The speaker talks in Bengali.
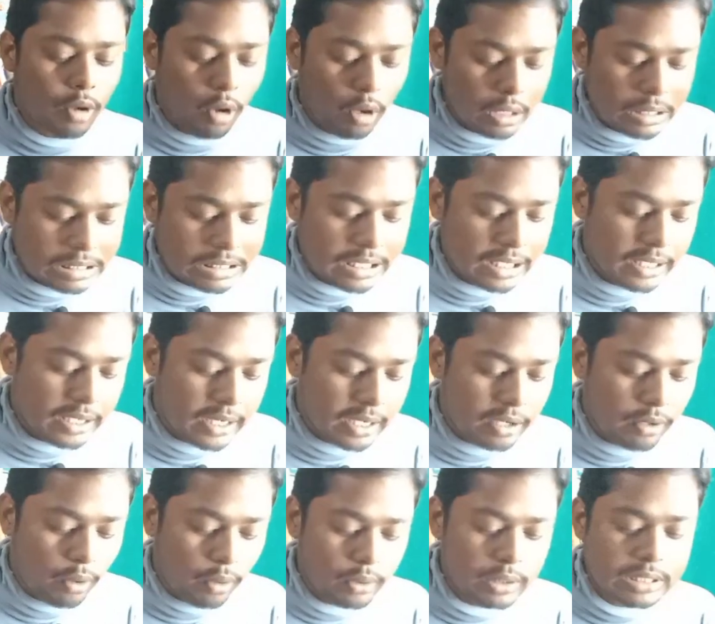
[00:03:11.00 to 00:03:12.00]
হন্টেড
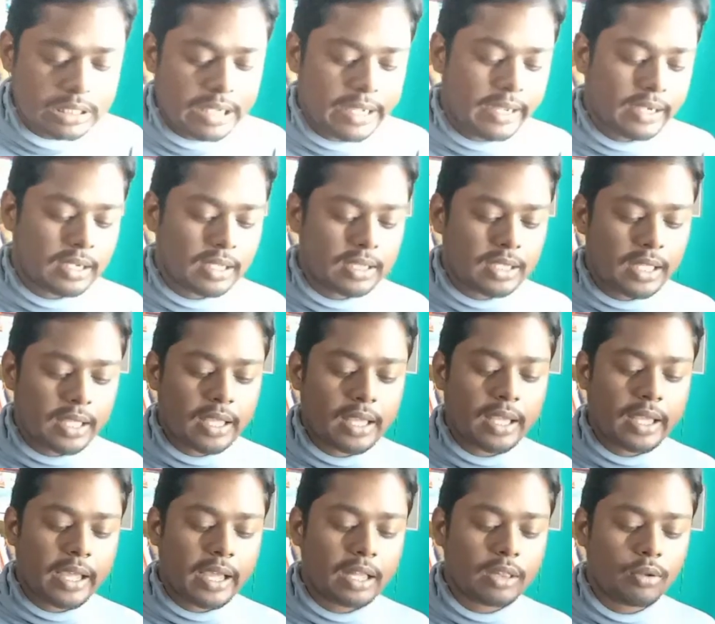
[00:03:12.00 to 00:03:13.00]
এখানে হন্টেড
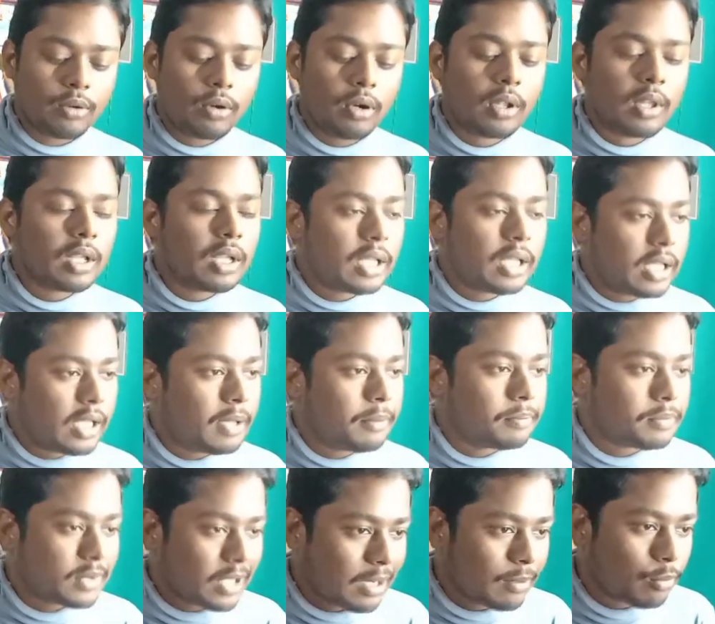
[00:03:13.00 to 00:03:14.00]
থেকে গেল হিম
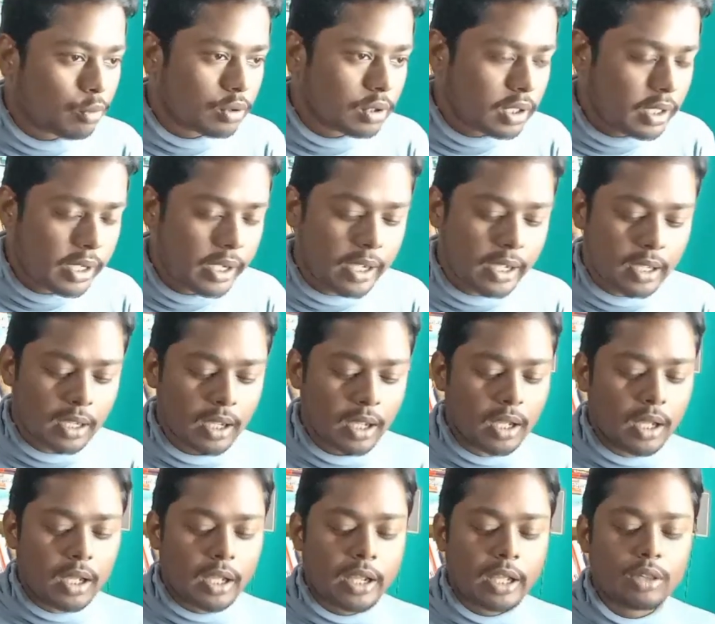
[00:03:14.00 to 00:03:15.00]
তার মধ্যে হ্যাঁ
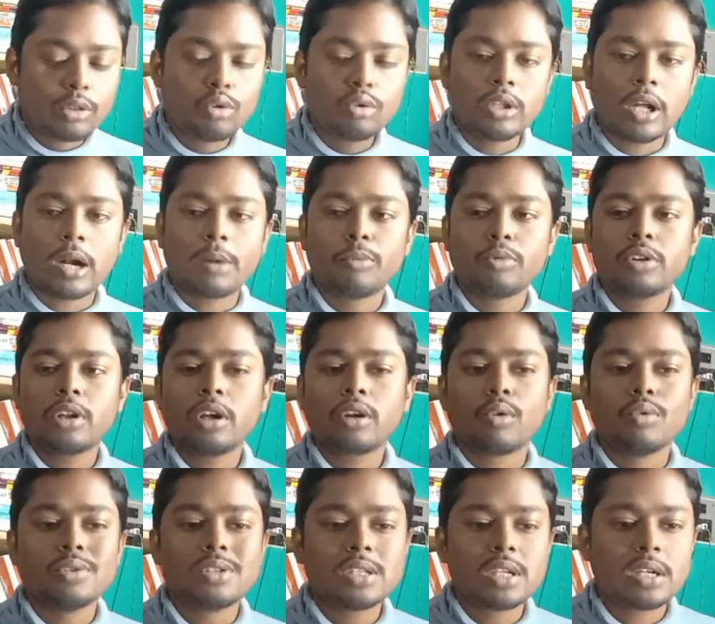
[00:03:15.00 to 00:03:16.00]
কিন্তু তার মধ্যে
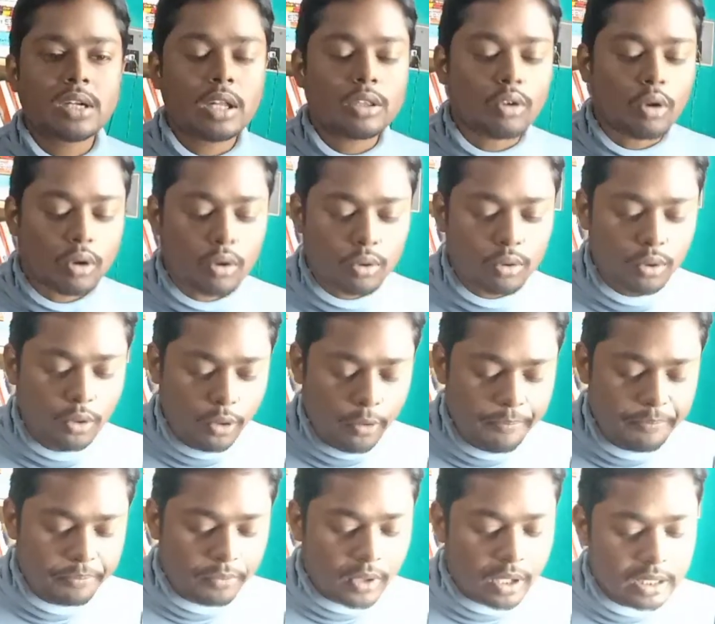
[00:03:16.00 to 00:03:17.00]
কোয়েশ্চেনটা তখনও
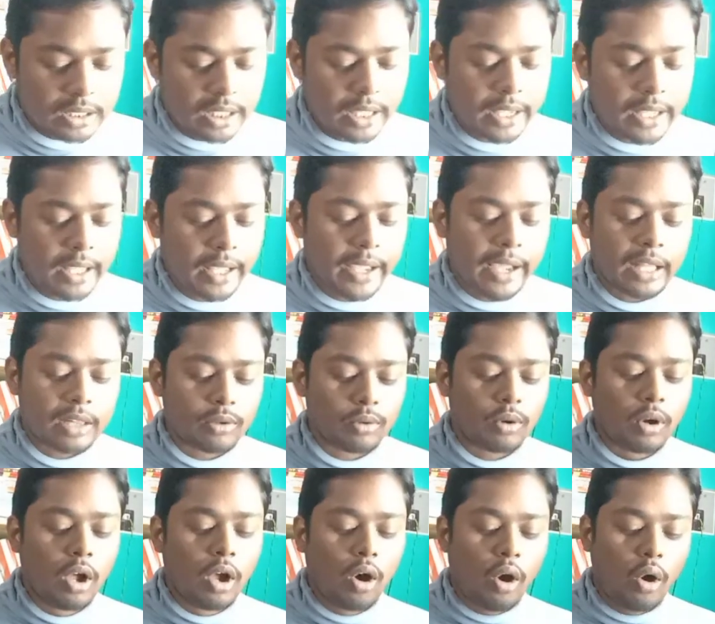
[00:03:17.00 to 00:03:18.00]
থেকে গেল
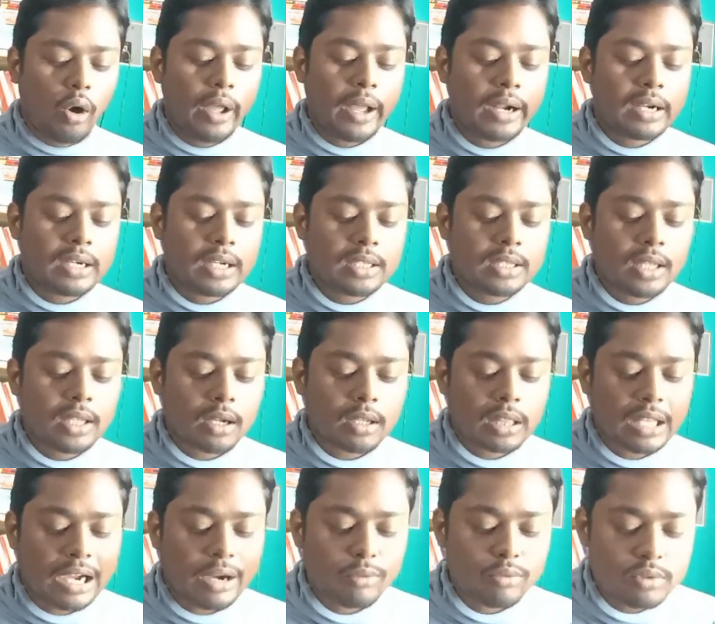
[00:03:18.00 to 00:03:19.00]
হোয়ার ডিড দ্য
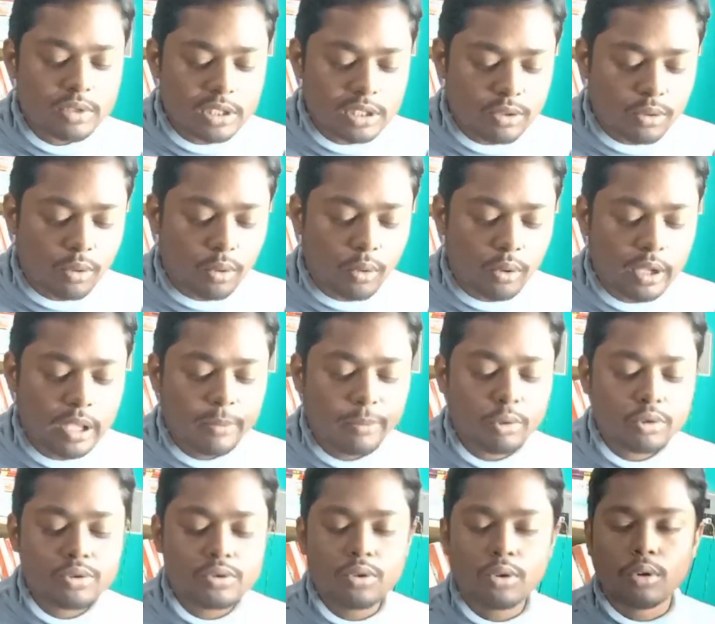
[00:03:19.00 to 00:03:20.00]
ক্লাউডস গো কি
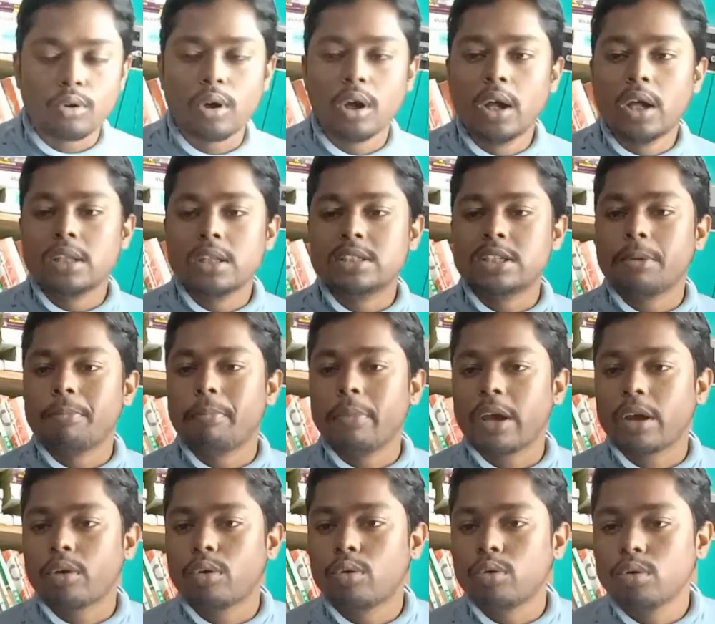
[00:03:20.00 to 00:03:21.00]
প্রশ্ন যে
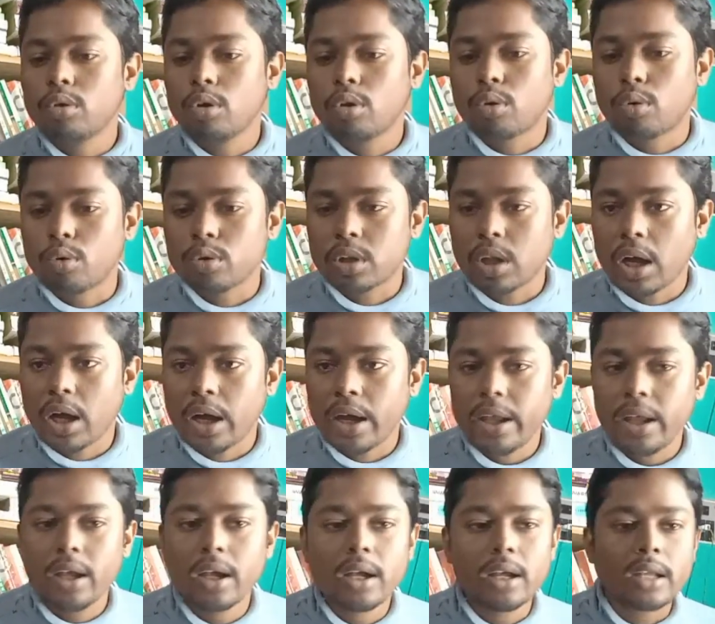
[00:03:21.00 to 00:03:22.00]
মেঘগুলো
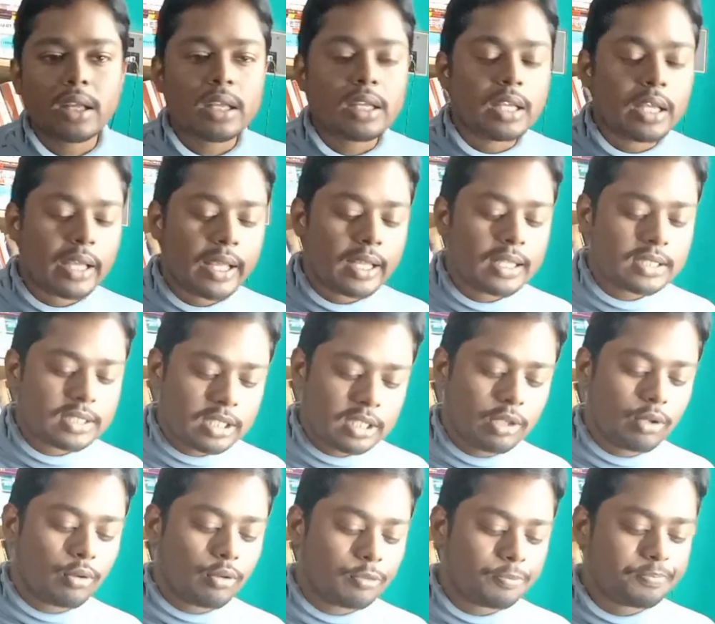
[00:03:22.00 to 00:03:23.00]
কোথায়
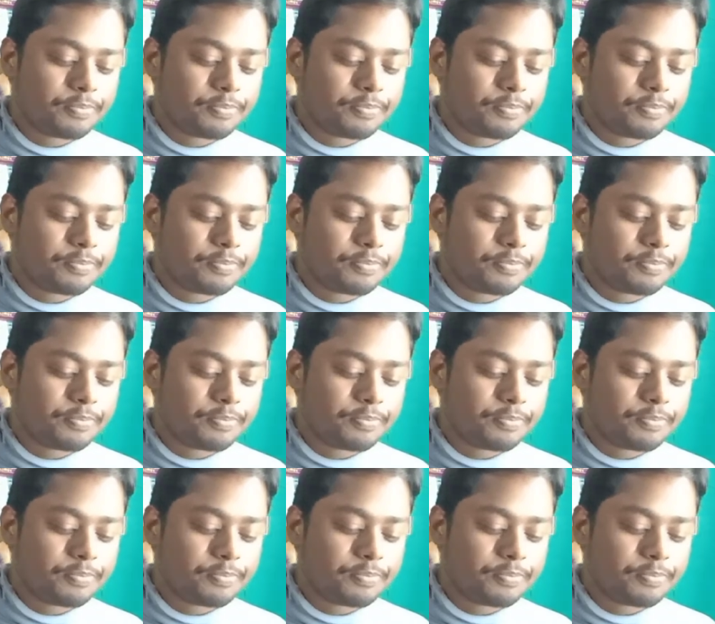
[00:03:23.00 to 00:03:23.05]
গিয়েছিল